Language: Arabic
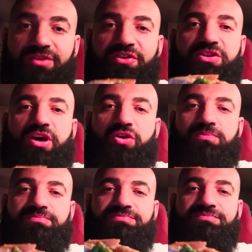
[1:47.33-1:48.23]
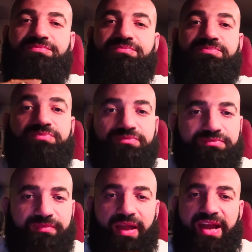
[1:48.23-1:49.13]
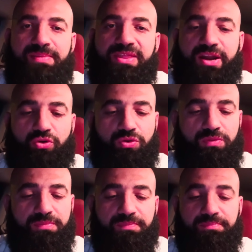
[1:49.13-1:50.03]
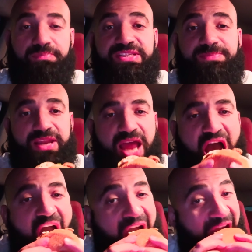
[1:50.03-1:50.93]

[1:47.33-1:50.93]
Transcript: اتفضلوا انا بدل بسم الله